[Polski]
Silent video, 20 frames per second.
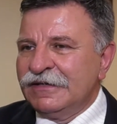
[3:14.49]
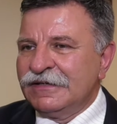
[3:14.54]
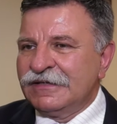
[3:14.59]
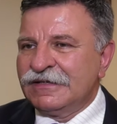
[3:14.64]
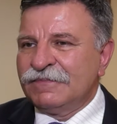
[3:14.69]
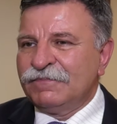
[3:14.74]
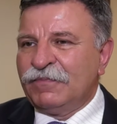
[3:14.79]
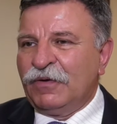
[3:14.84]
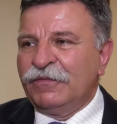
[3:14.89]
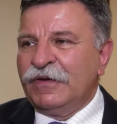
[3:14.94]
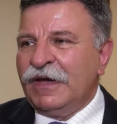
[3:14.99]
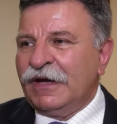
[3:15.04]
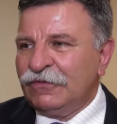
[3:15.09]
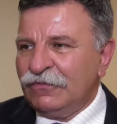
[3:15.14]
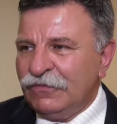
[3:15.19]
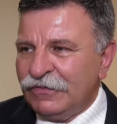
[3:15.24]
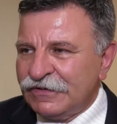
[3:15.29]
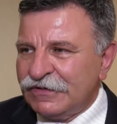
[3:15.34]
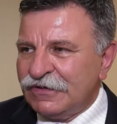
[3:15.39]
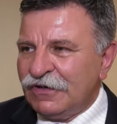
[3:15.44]
z
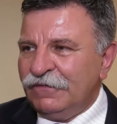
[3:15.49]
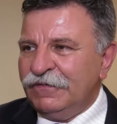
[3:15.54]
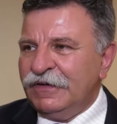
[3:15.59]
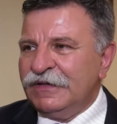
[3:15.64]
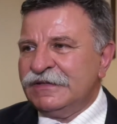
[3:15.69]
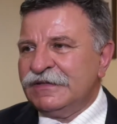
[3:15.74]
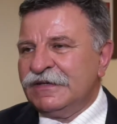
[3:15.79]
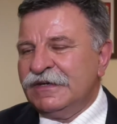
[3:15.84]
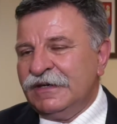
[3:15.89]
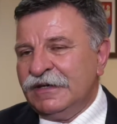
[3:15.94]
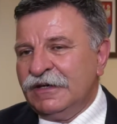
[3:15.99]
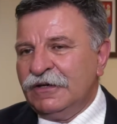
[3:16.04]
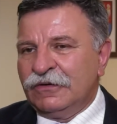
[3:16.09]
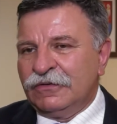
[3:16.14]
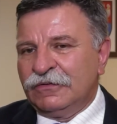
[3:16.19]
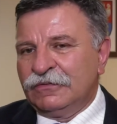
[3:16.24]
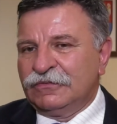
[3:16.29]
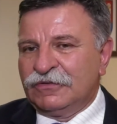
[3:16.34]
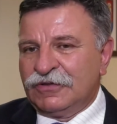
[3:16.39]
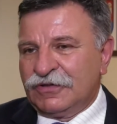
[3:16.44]
powiatu ostrowieckiego,